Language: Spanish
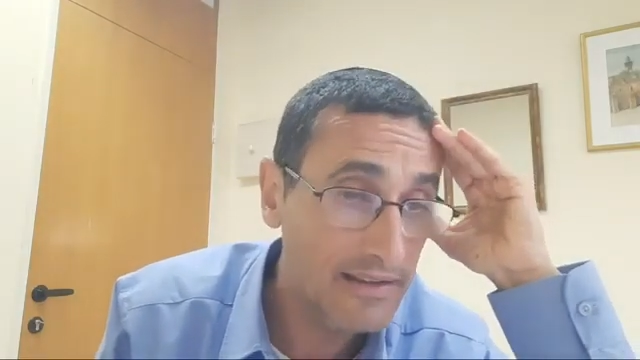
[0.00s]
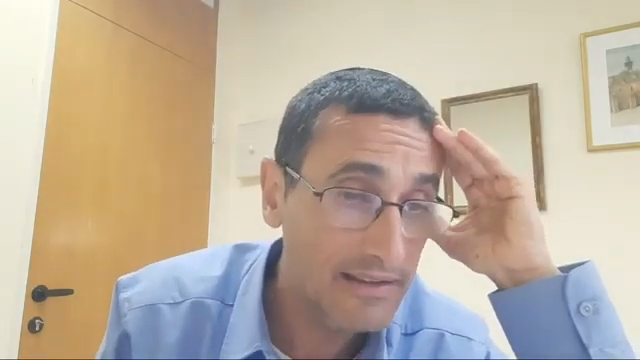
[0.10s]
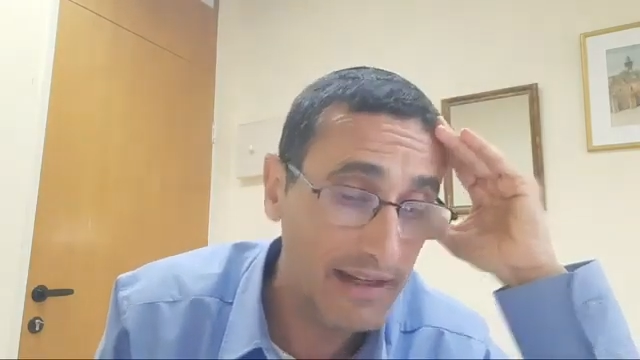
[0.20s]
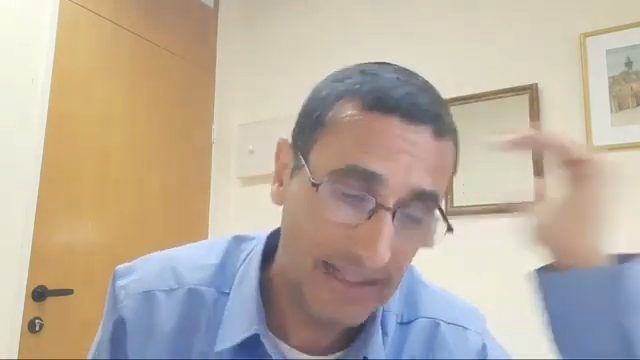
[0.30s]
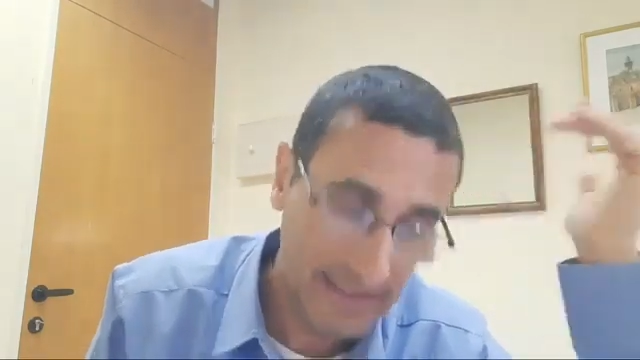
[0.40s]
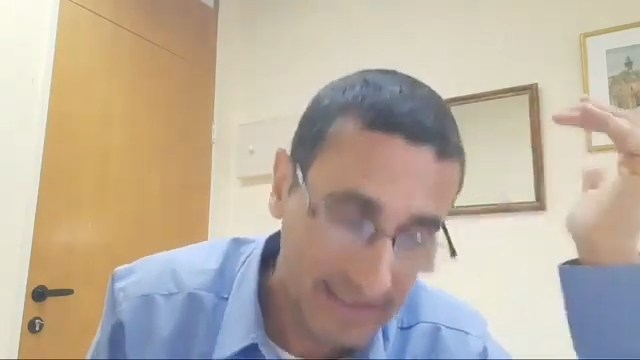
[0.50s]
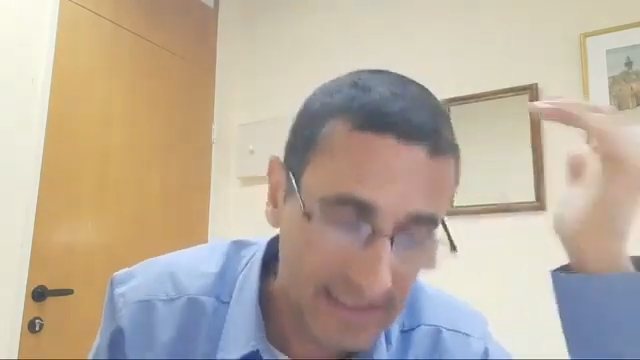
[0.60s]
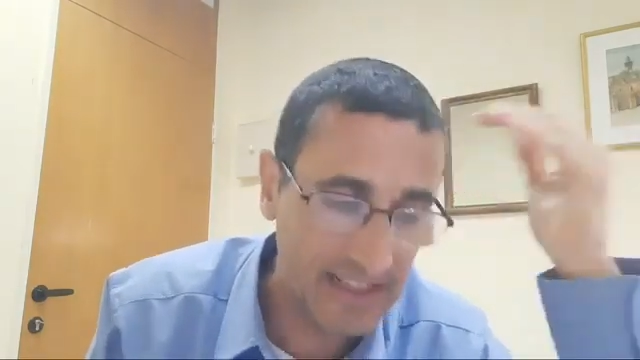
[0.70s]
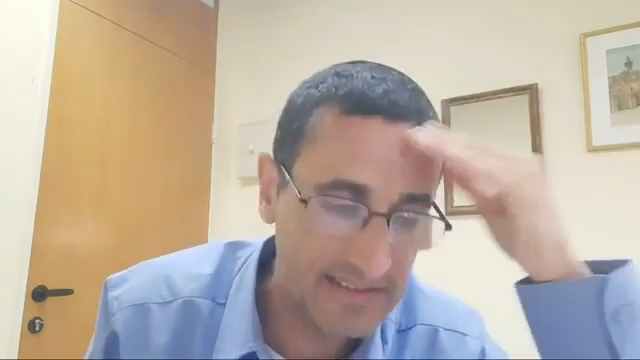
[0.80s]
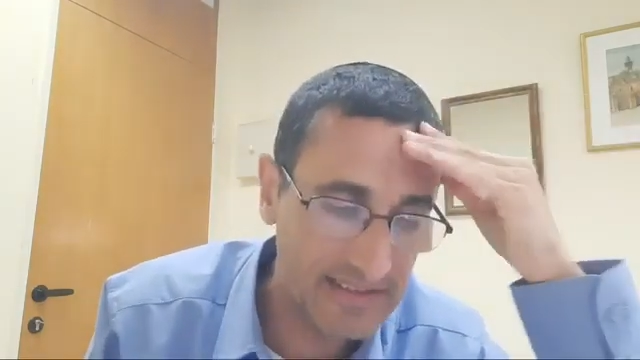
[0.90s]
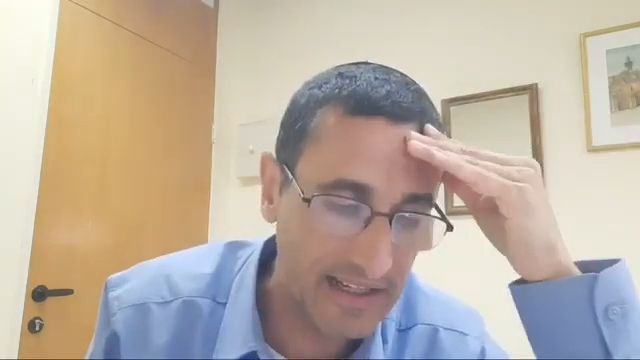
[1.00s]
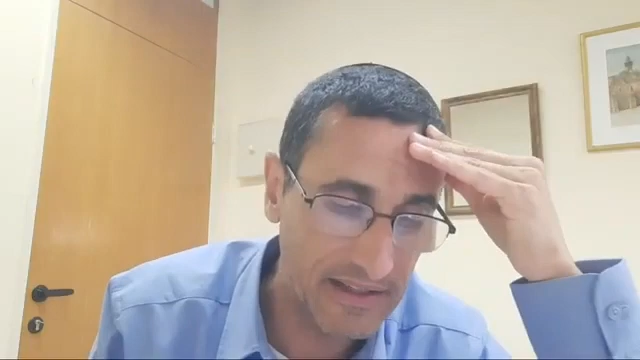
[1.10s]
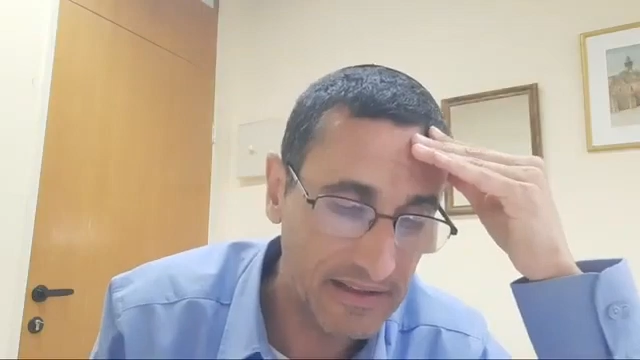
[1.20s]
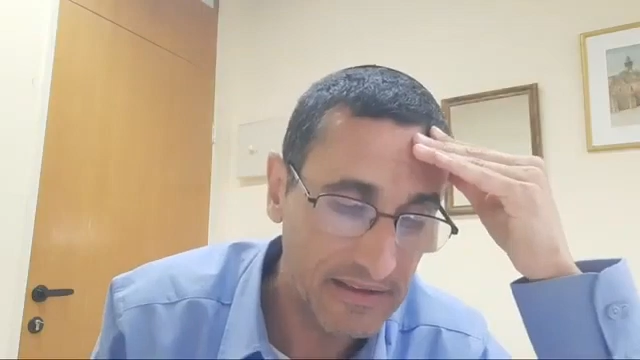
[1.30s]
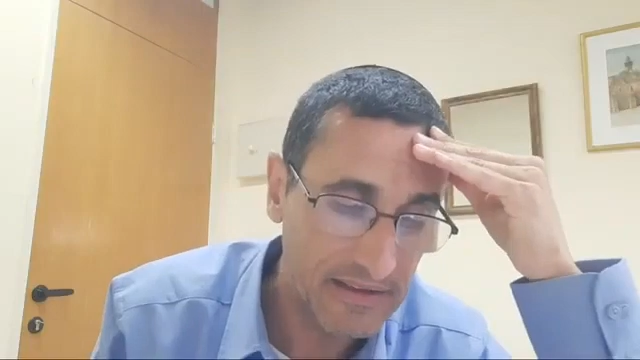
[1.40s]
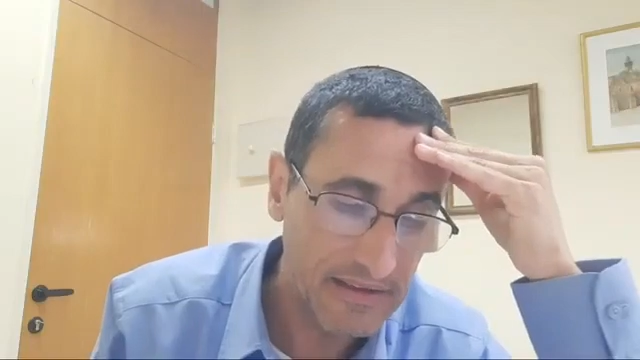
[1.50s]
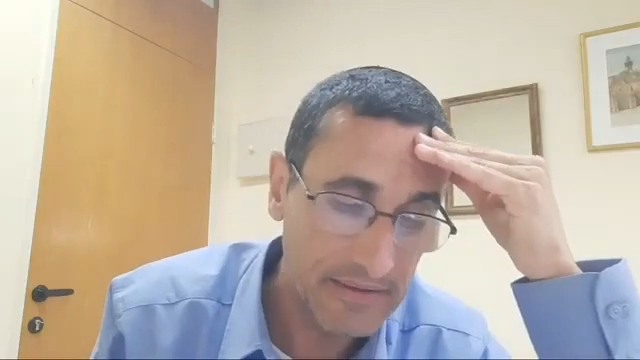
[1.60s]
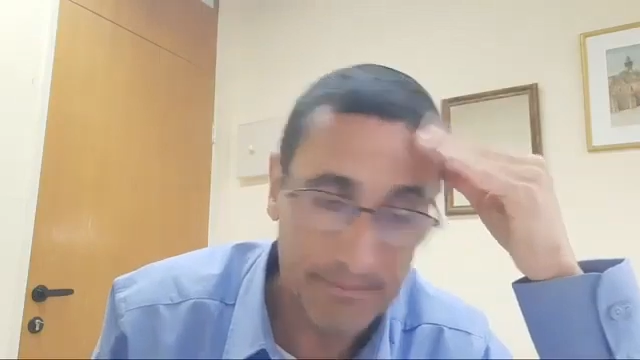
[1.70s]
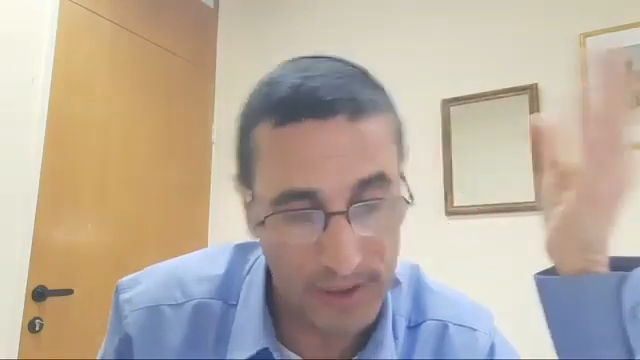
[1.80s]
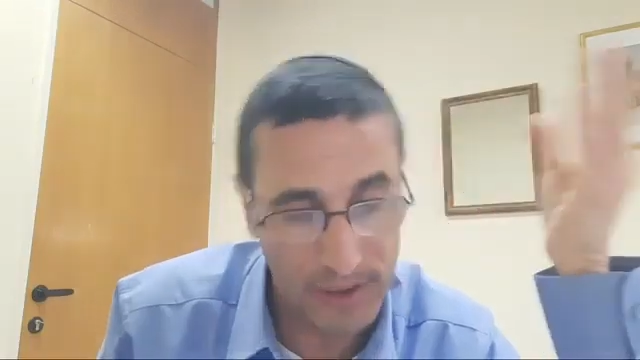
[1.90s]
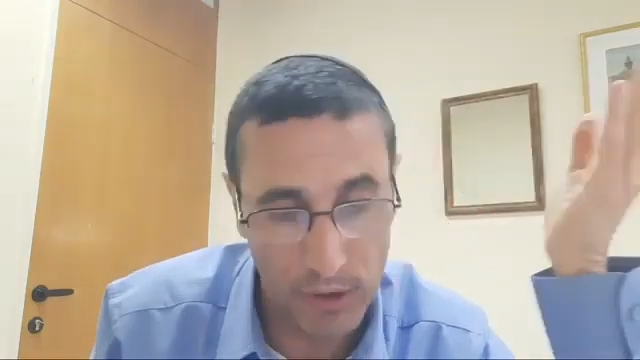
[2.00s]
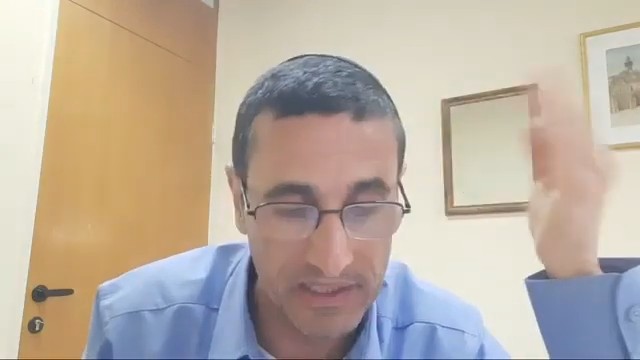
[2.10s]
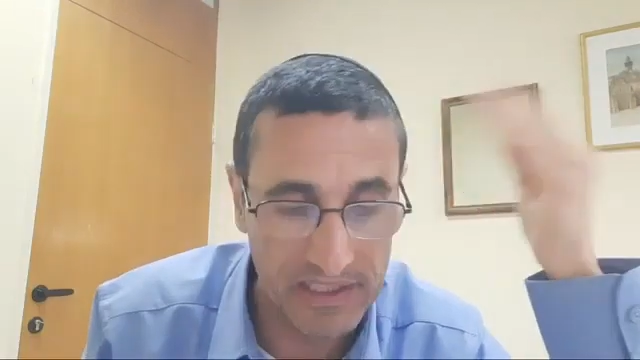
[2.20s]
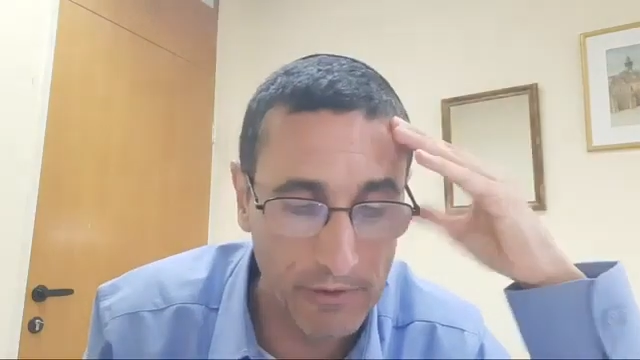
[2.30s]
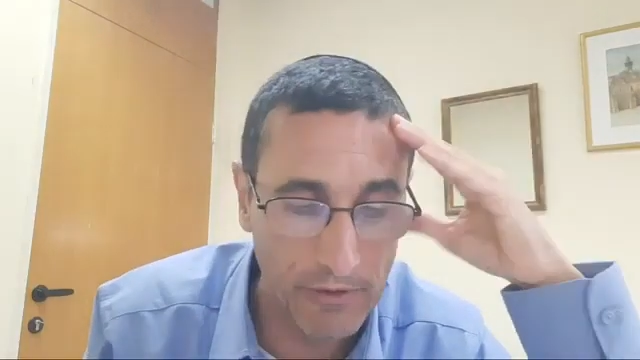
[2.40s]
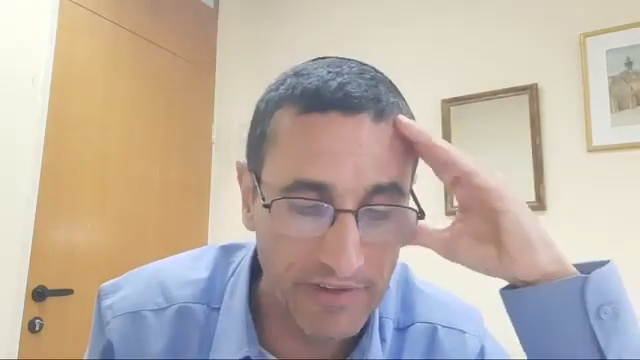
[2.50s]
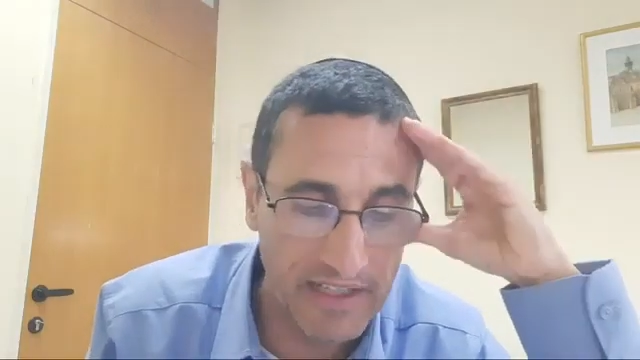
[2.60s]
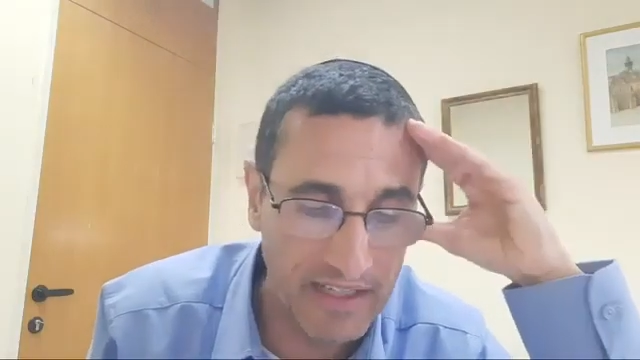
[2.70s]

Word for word: a la tierra de Israel pero el objetivo final